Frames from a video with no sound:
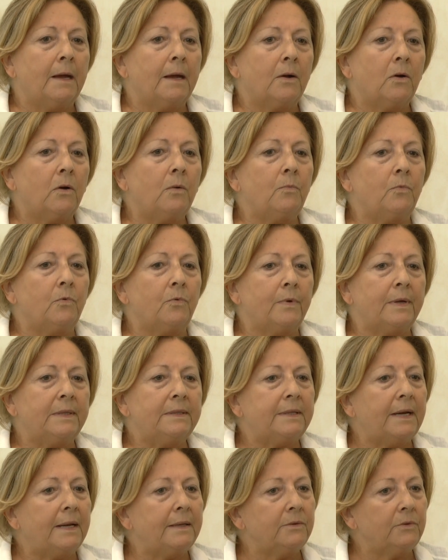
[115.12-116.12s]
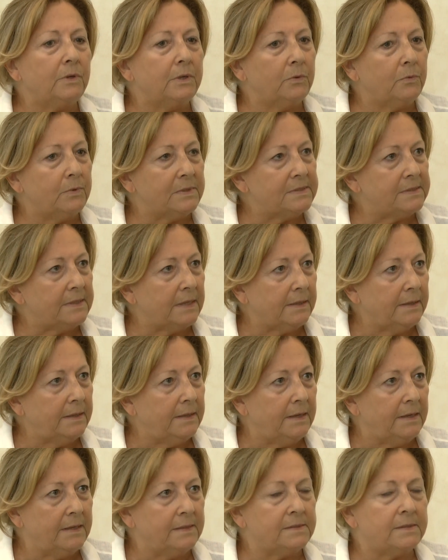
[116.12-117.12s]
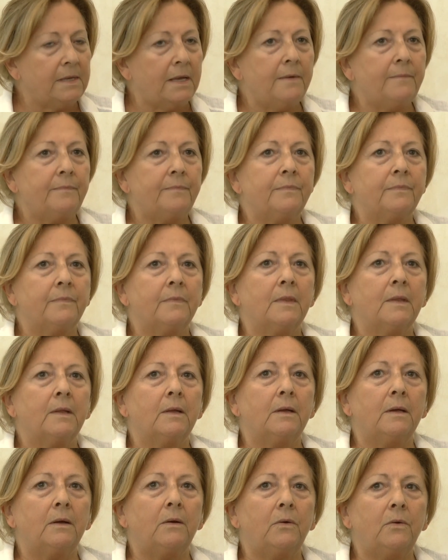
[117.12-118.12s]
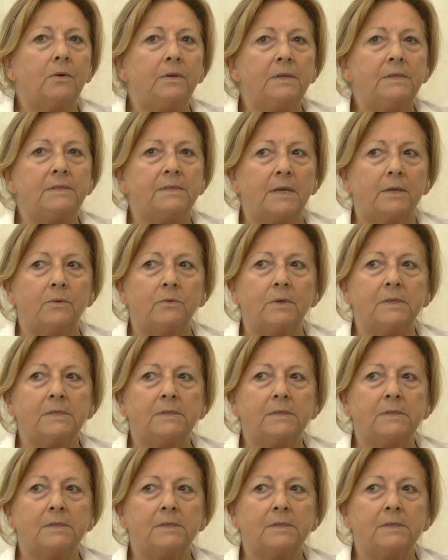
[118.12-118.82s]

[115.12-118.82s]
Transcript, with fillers: Comunque entrando in questa chiesa ho iniziato a